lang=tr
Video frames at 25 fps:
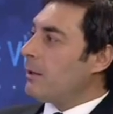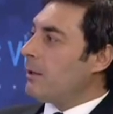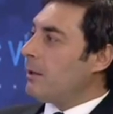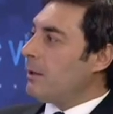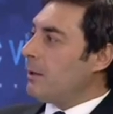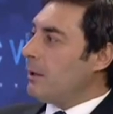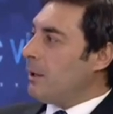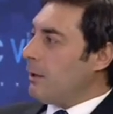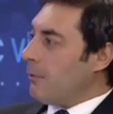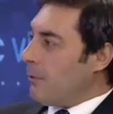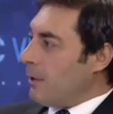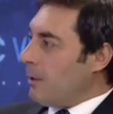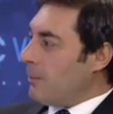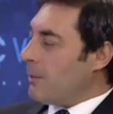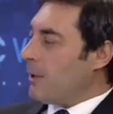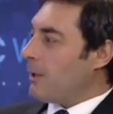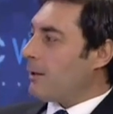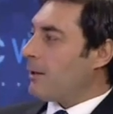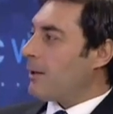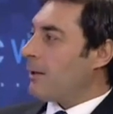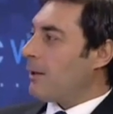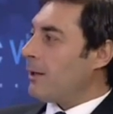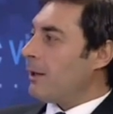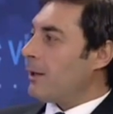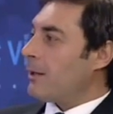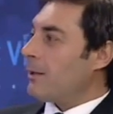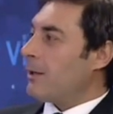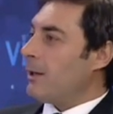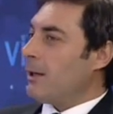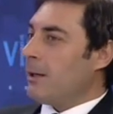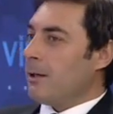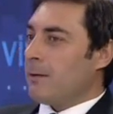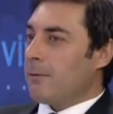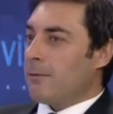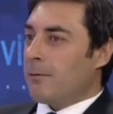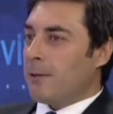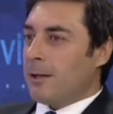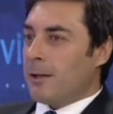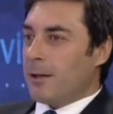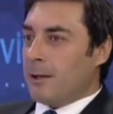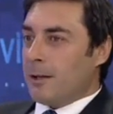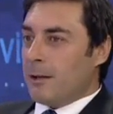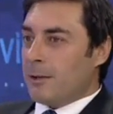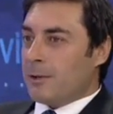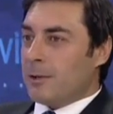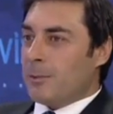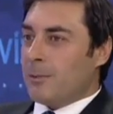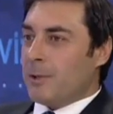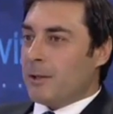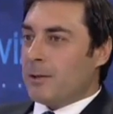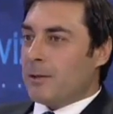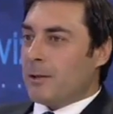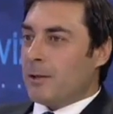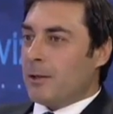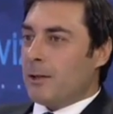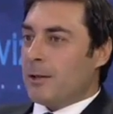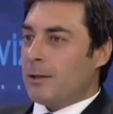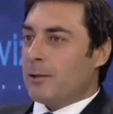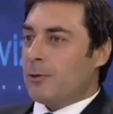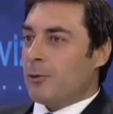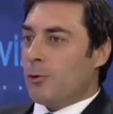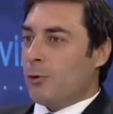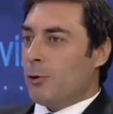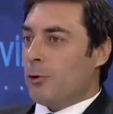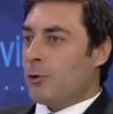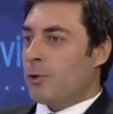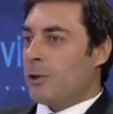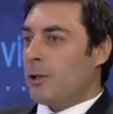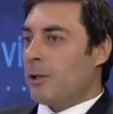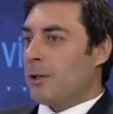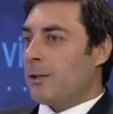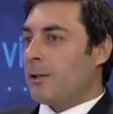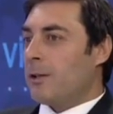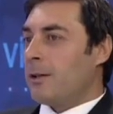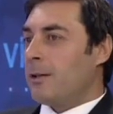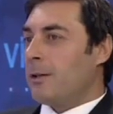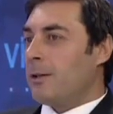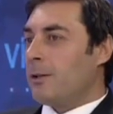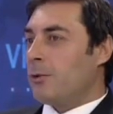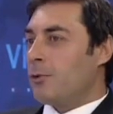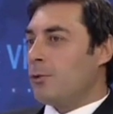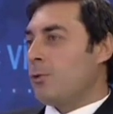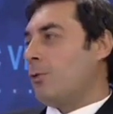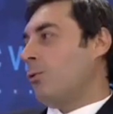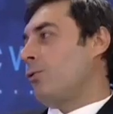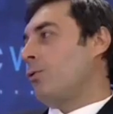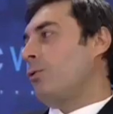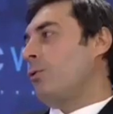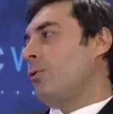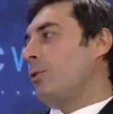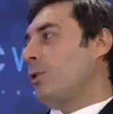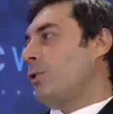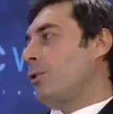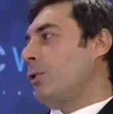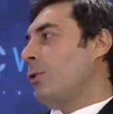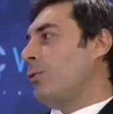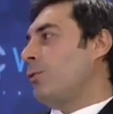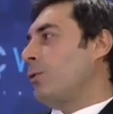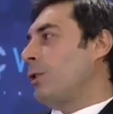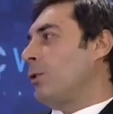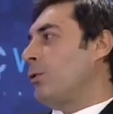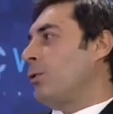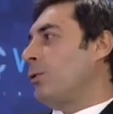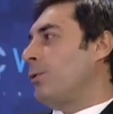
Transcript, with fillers: devam ettiler ve adım attılar. Onlara da çok çok teşekkür